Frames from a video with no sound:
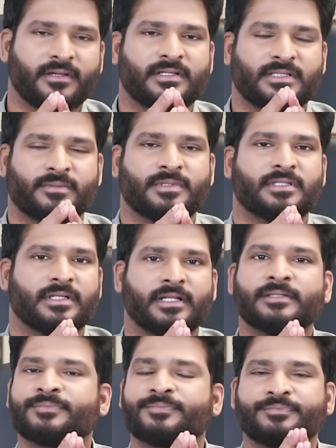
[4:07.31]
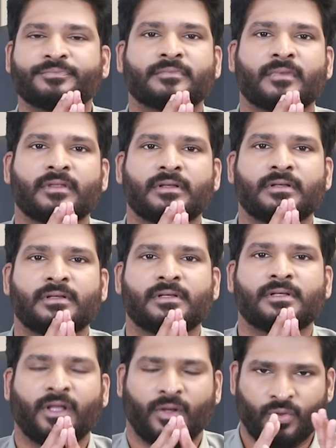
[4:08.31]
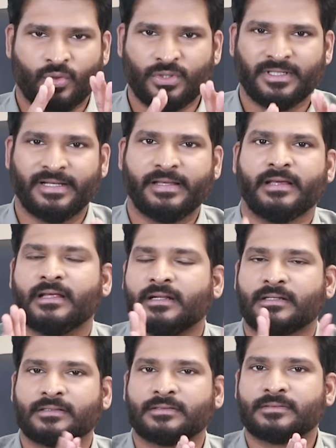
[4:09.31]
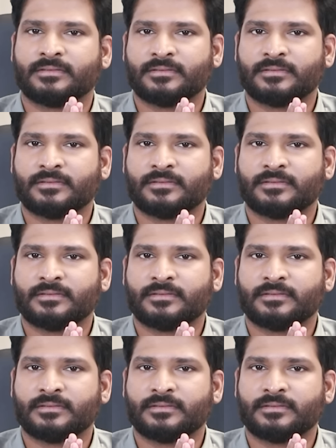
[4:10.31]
டிஸ்டர்பன்ஸ் இல்லை உங்கள் ரூட்டு கிளியராக இருக்குது